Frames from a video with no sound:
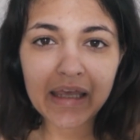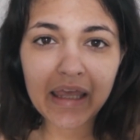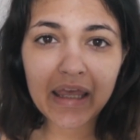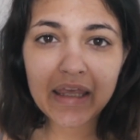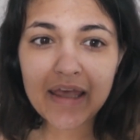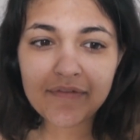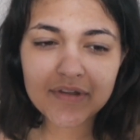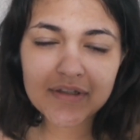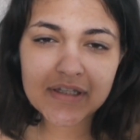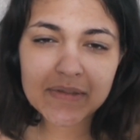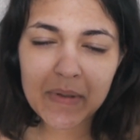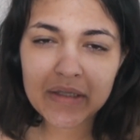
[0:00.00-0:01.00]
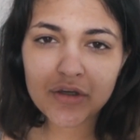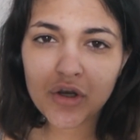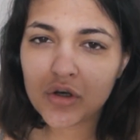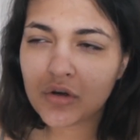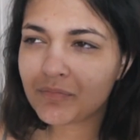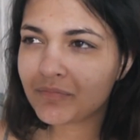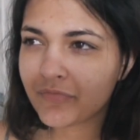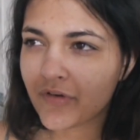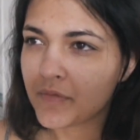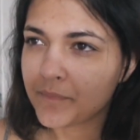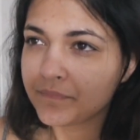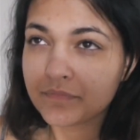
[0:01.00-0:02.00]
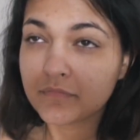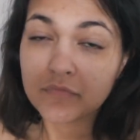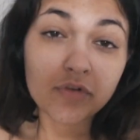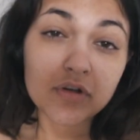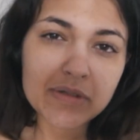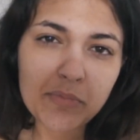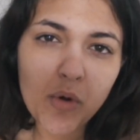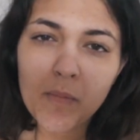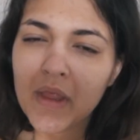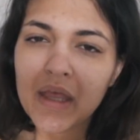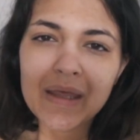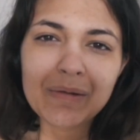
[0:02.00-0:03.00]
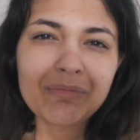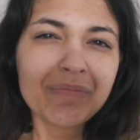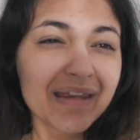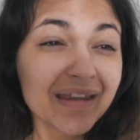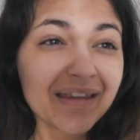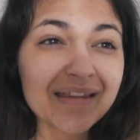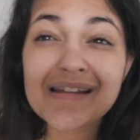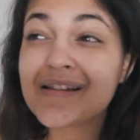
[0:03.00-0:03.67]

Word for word: Et il y avait des espagnols, enfin forcément, mais